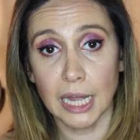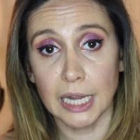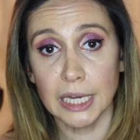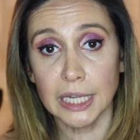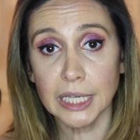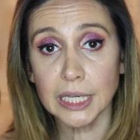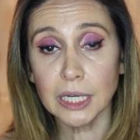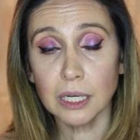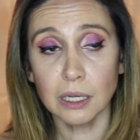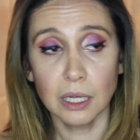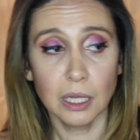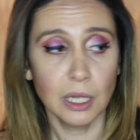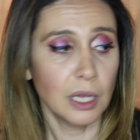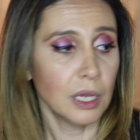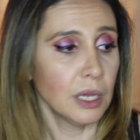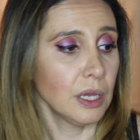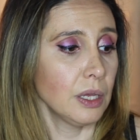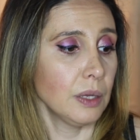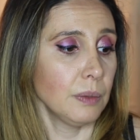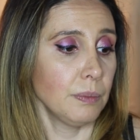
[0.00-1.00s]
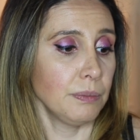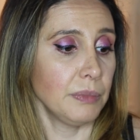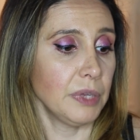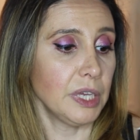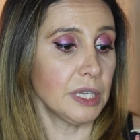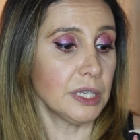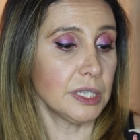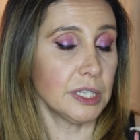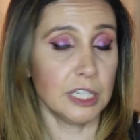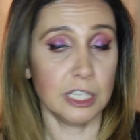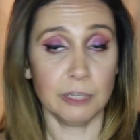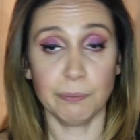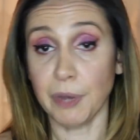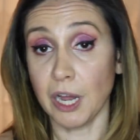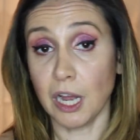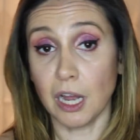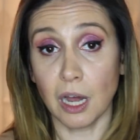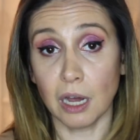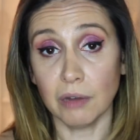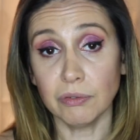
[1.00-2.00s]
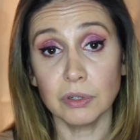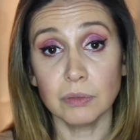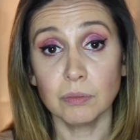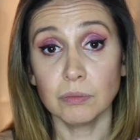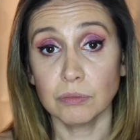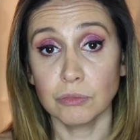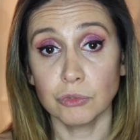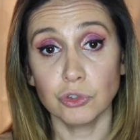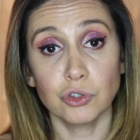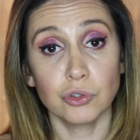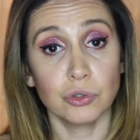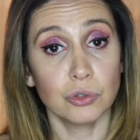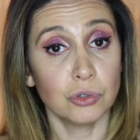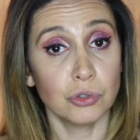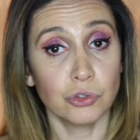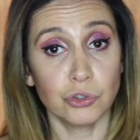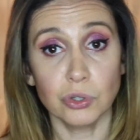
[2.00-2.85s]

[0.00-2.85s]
à lire mais c'est pas grave, je,